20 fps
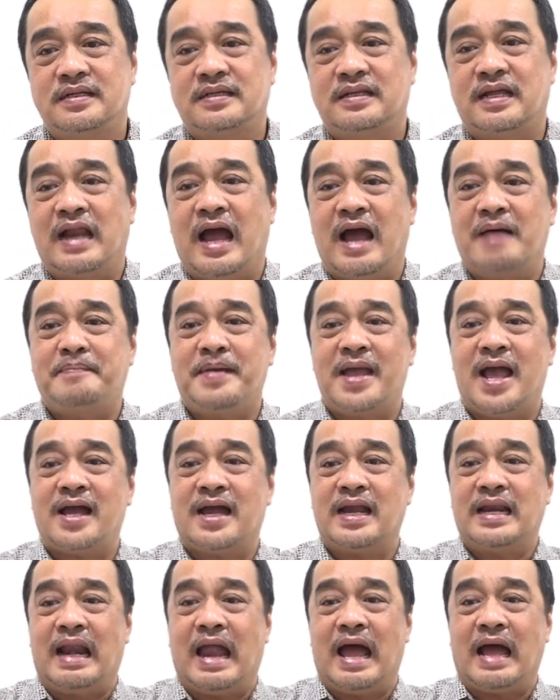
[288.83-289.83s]
dan apa yang
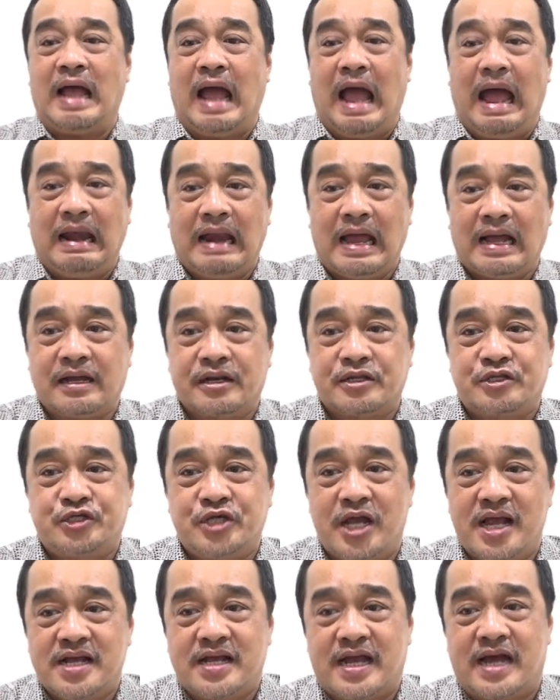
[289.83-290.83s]
akan Allah
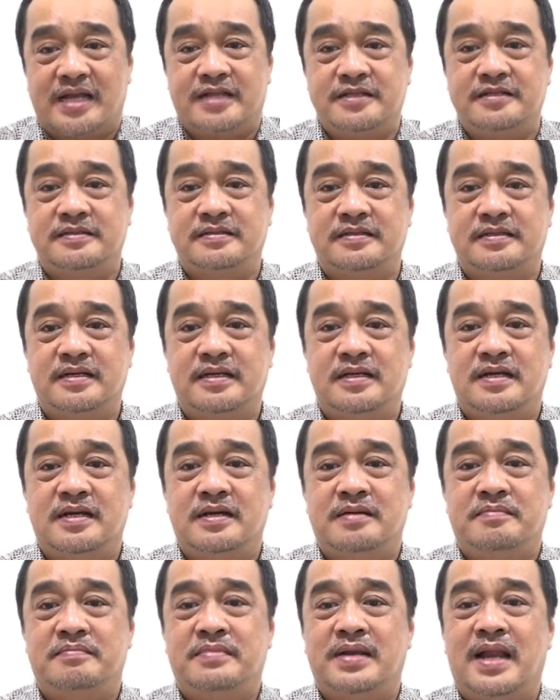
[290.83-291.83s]
kerjakan
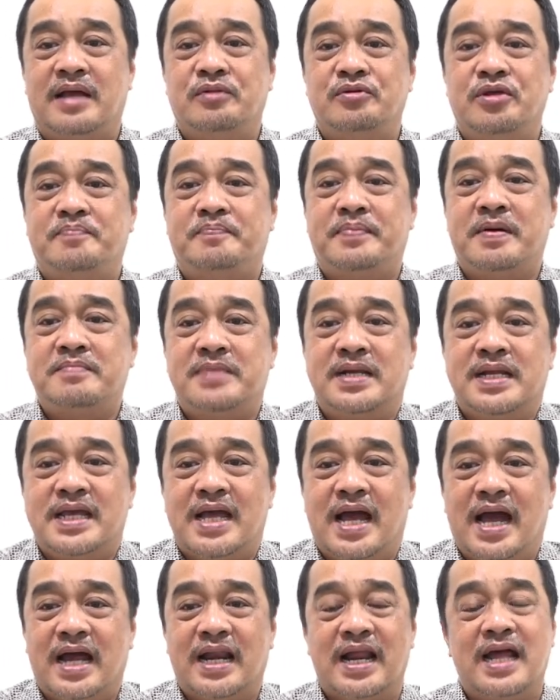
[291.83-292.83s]
melalui
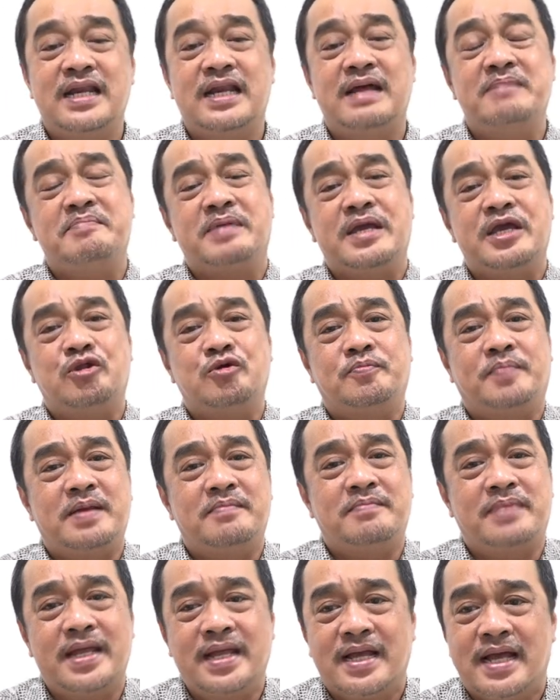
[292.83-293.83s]
pemeliharaan dan
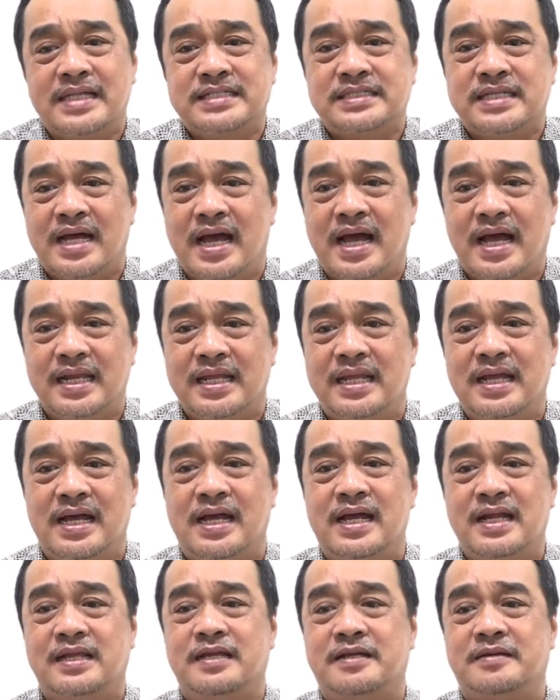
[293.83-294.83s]
kehidupan mereka
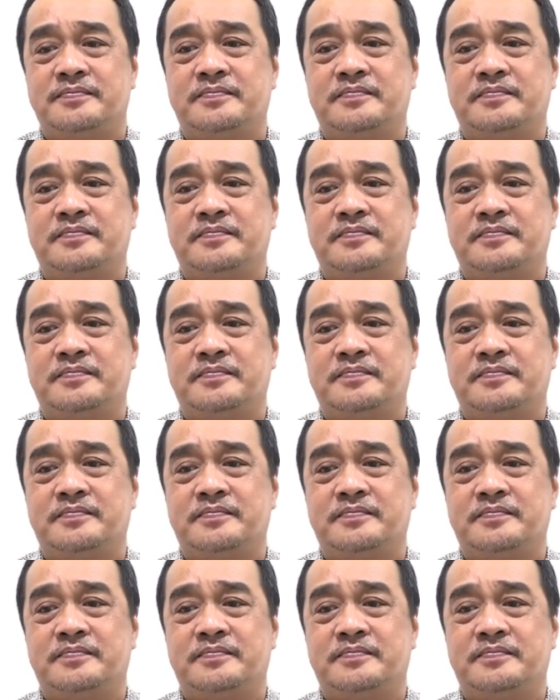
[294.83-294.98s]
sehari-hari.